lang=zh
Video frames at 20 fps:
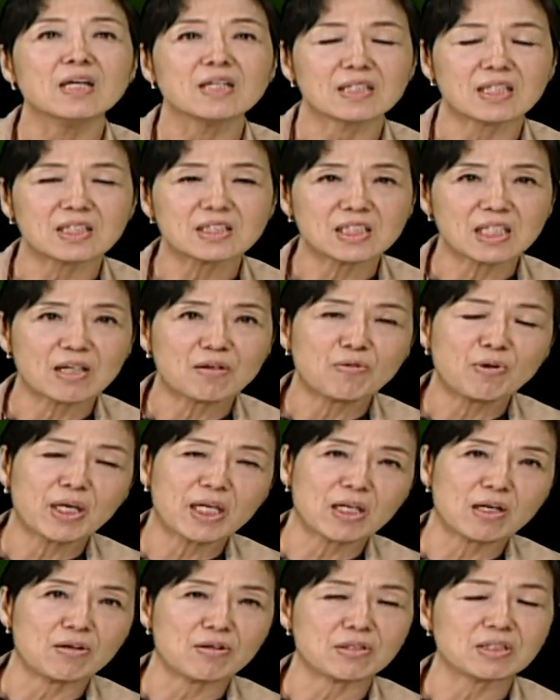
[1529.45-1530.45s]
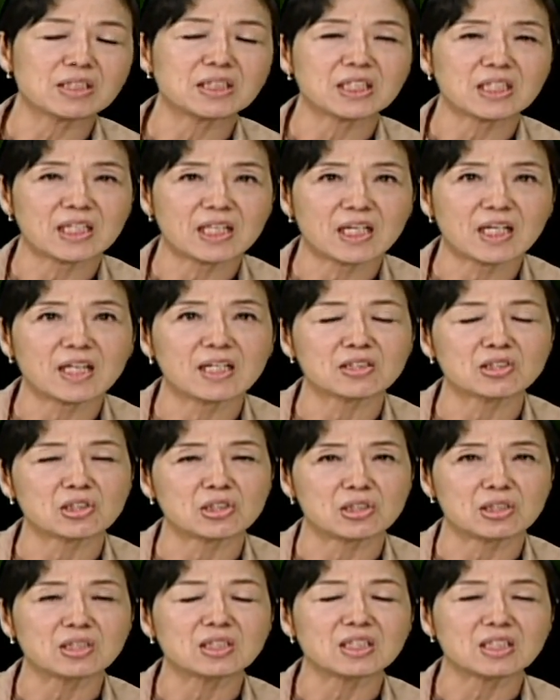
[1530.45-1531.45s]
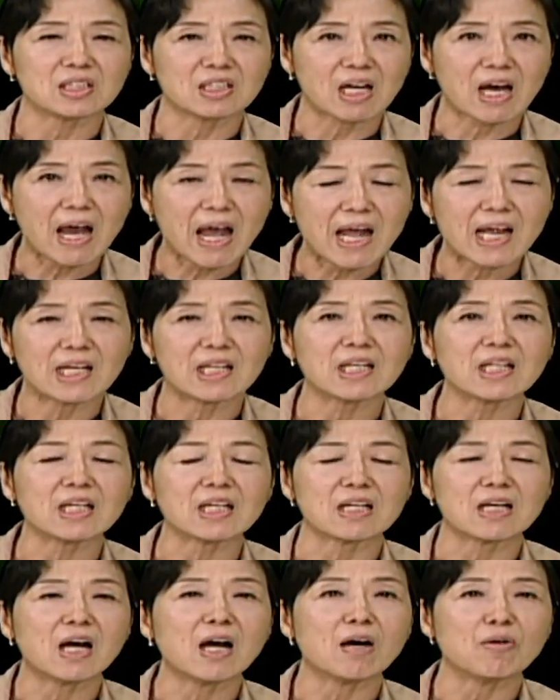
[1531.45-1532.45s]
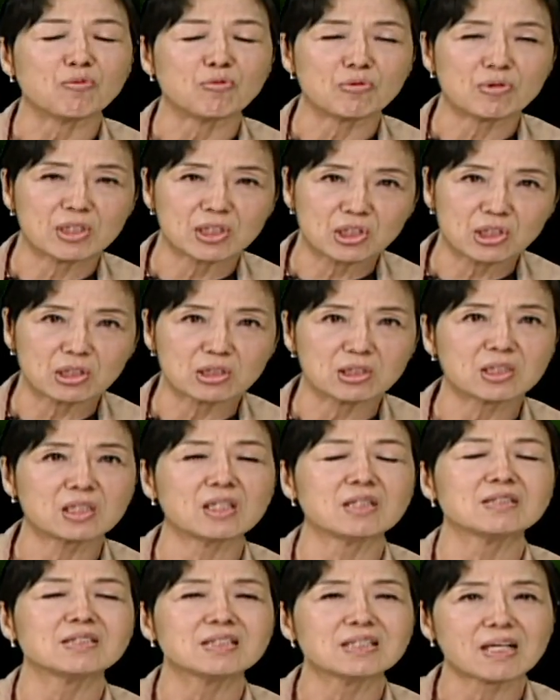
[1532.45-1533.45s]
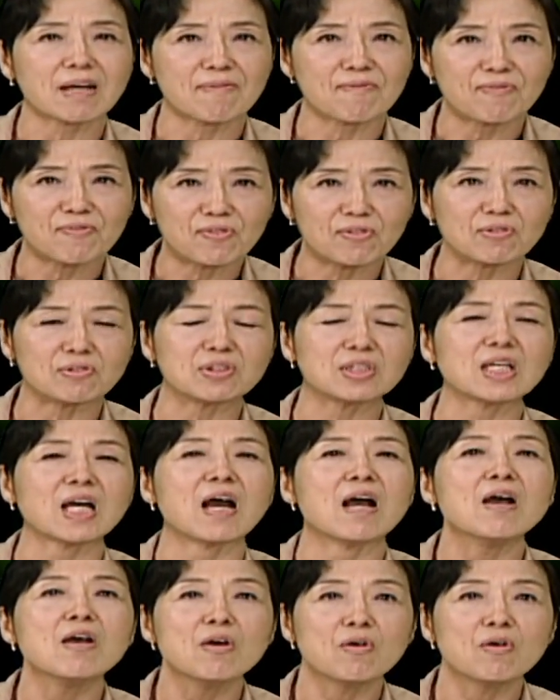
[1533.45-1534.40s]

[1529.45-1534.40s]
那今天会有一些实际的案例哈，无论是正向、负向，